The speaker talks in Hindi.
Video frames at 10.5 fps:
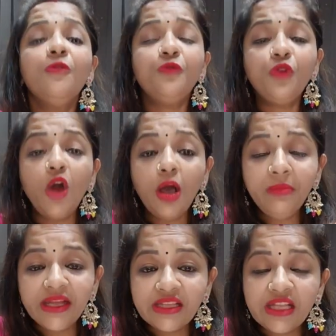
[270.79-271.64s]

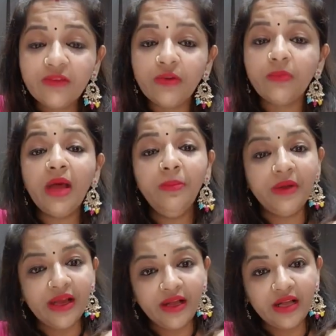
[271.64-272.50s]
फ्रॉम एथनिक वेबा
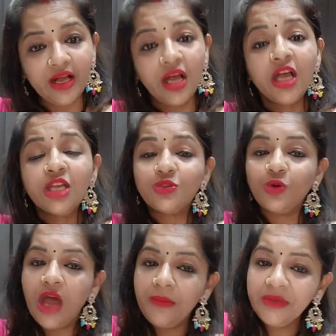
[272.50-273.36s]
प्रियंका सो
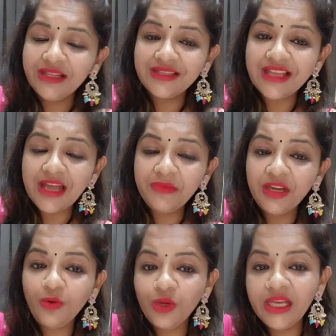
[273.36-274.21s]
आपके इंतजार में
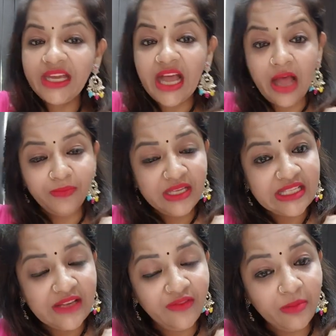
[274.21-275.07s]
रहूंगी आपकी
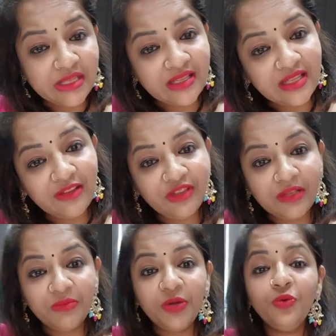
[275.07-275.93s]
सेवा में सदैव
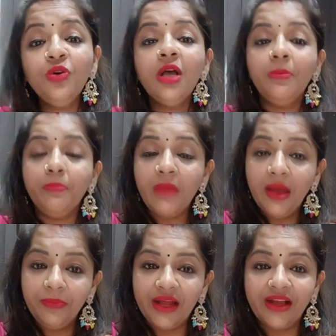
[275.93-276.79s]
तत्पर हूँ
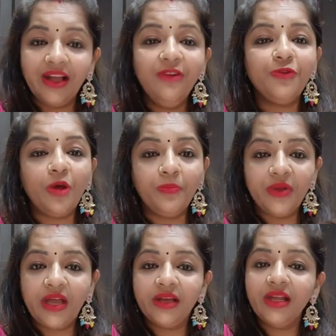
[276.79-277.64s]
मैं प्रियंका फ्रॉम
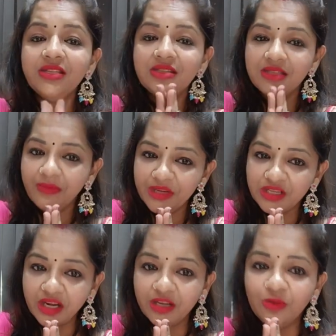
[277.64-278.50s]
प्रयागराज
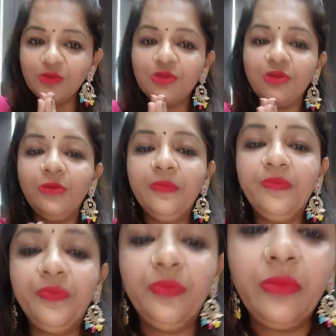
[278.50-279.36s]
नमस्कार
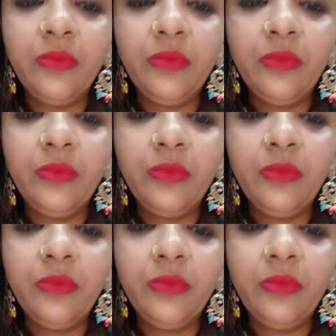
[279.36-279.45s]
दोस्तों